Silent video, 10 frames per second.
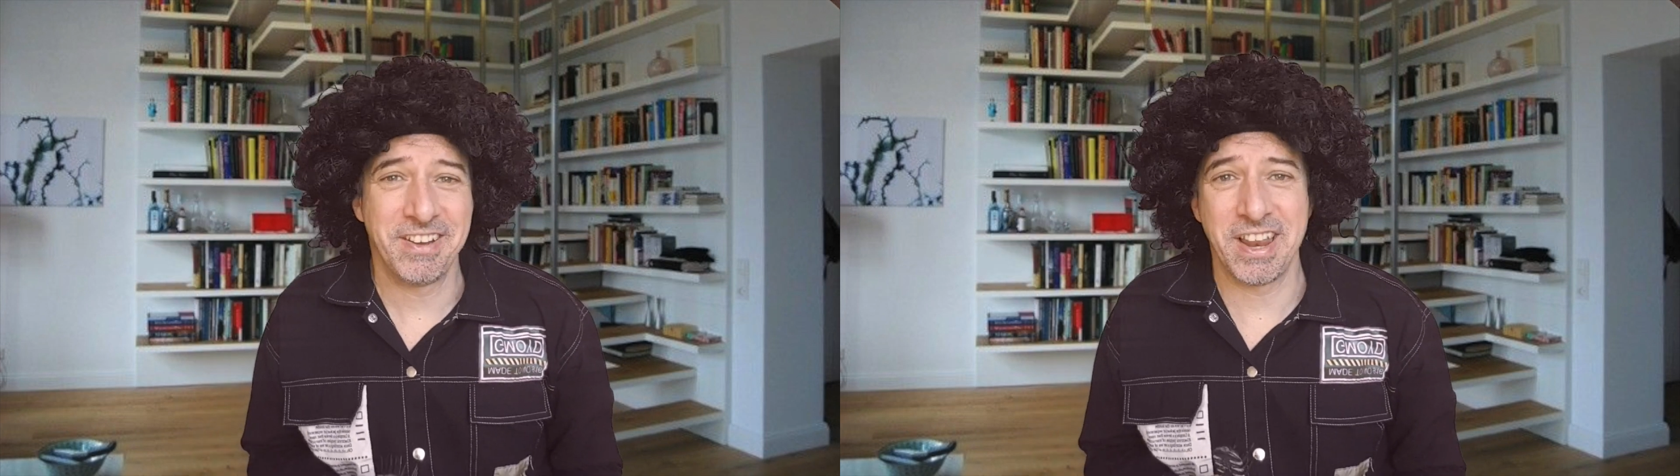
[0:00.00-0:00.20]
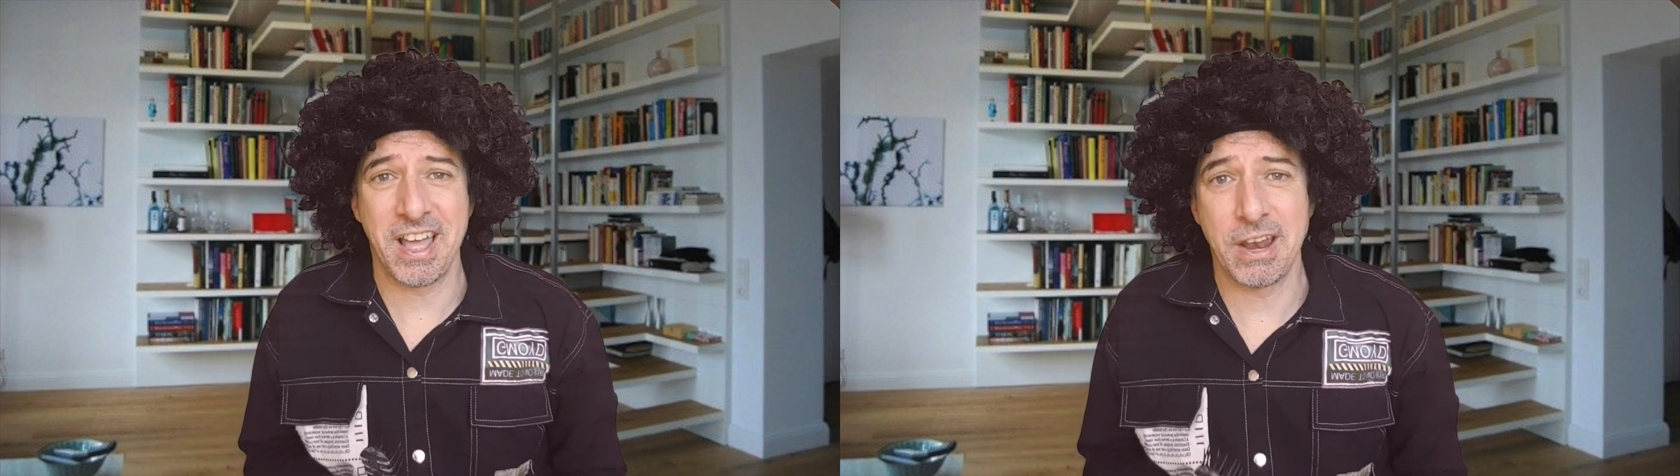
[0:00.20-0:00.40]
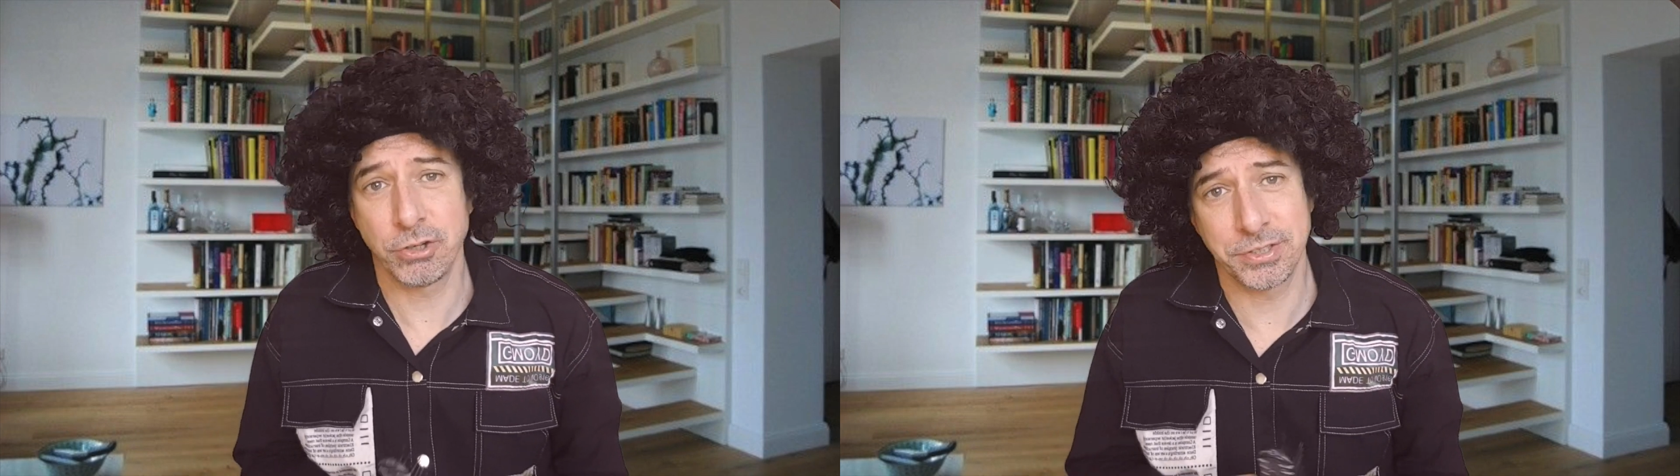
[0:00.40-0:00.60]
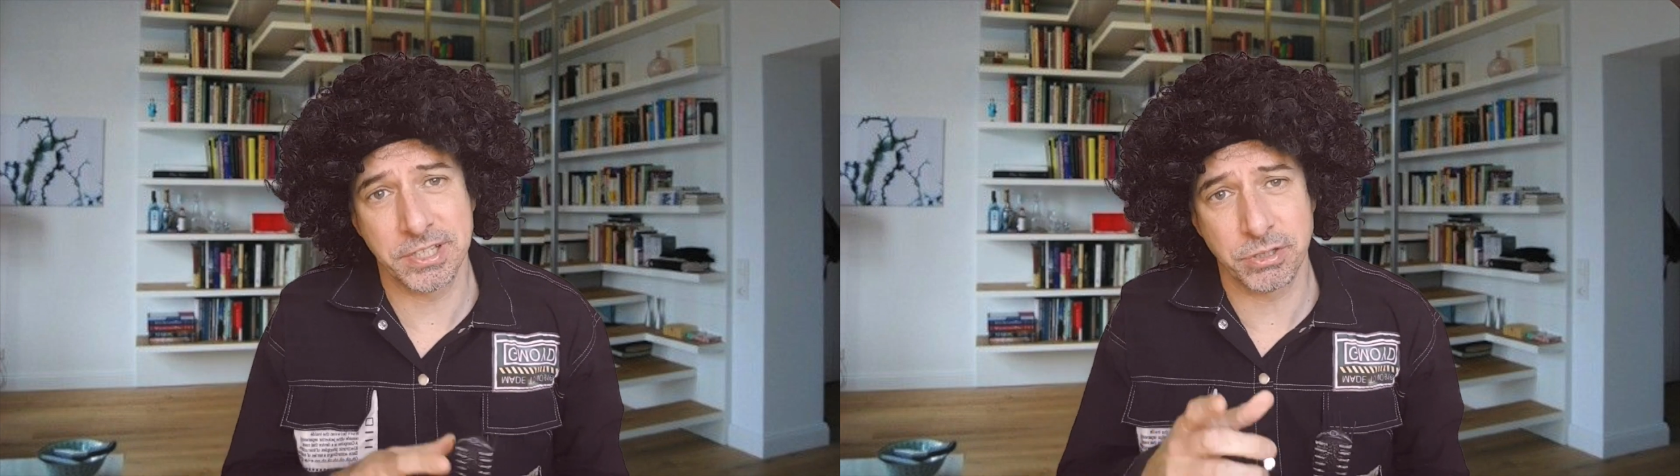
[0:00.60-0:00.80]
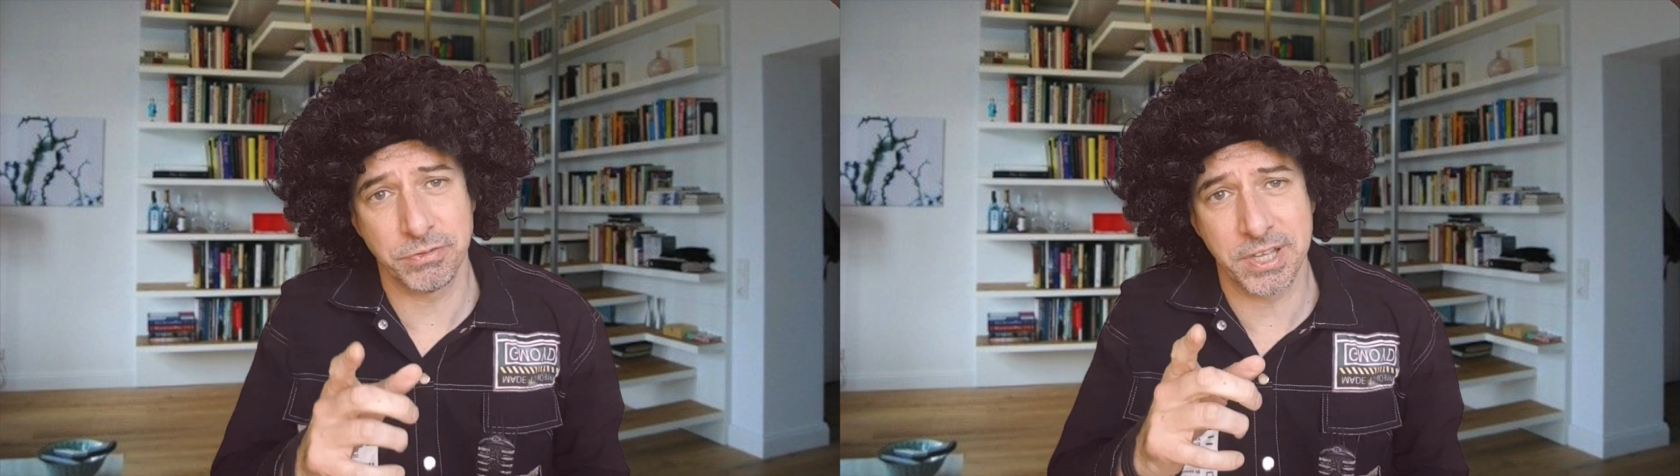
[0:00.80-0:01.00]
voilà, alors je sais
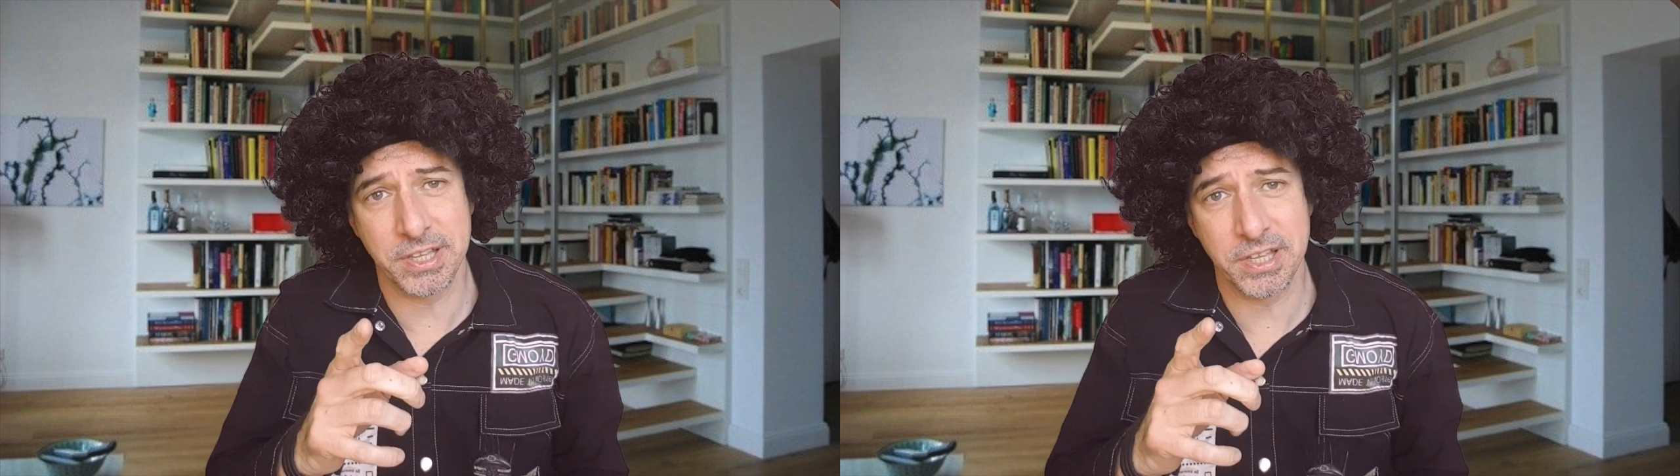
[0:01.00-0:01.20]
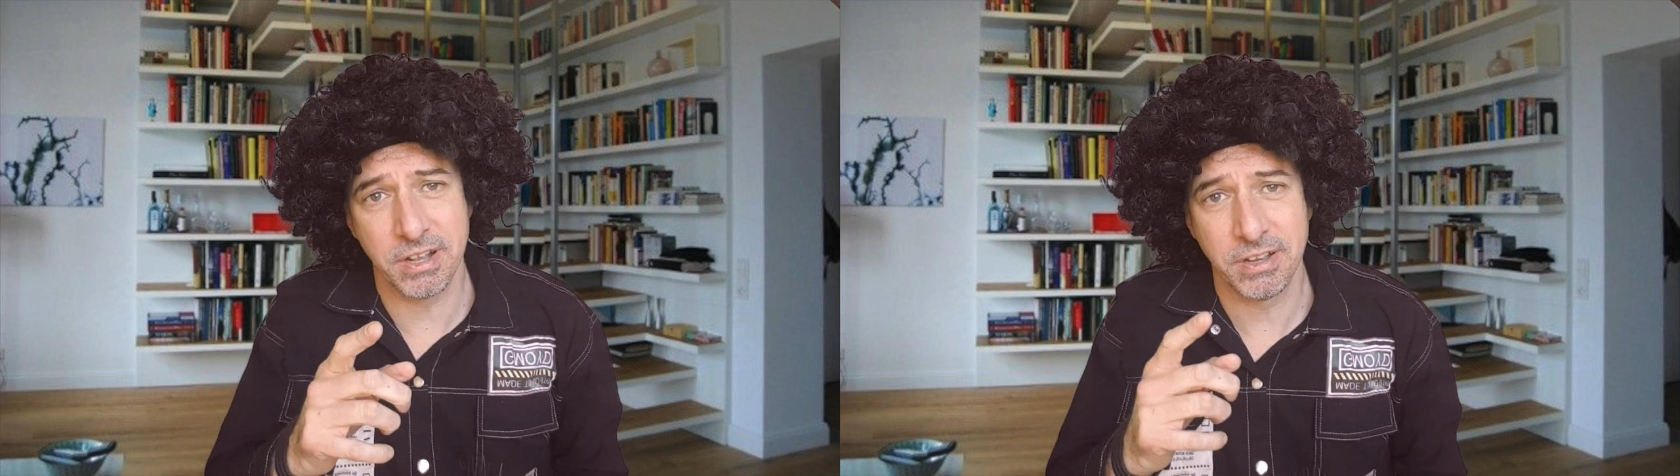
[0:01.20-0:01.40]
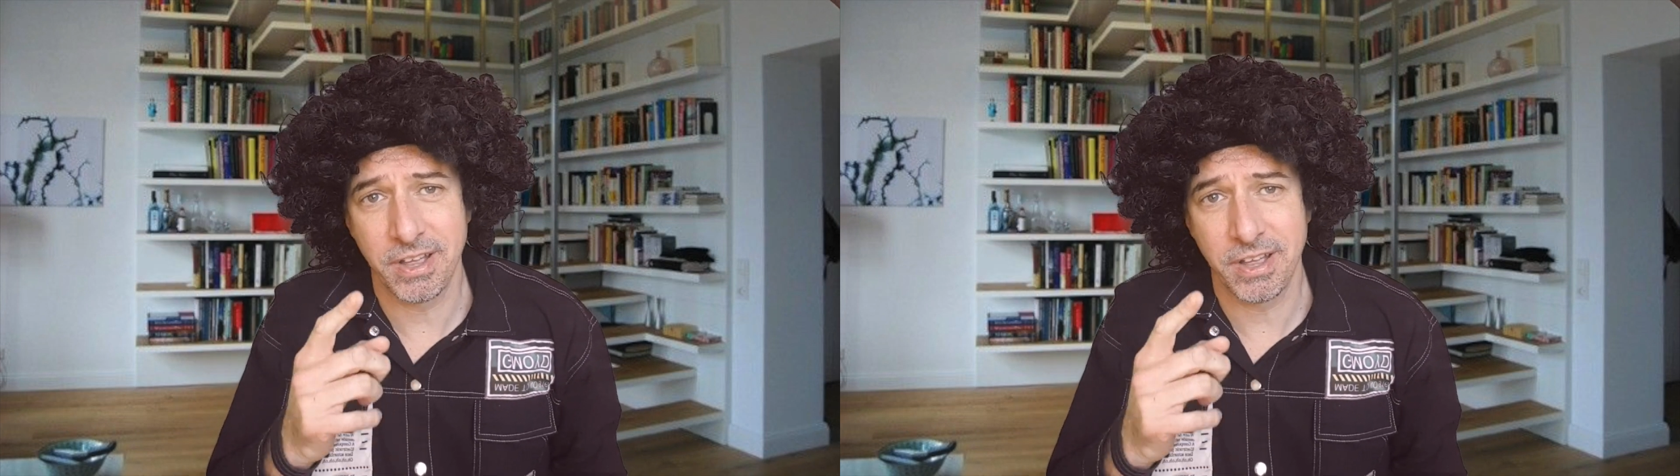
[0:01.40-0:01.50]
ce que vous allez dire.